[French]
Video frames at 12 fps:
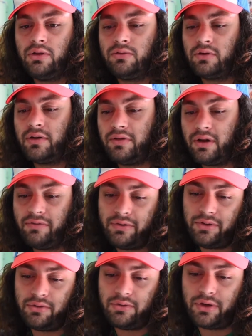Donc on avait la
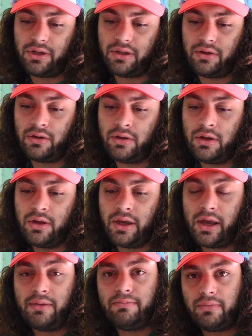figurine
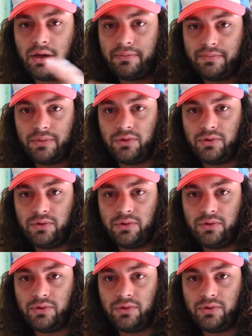Emma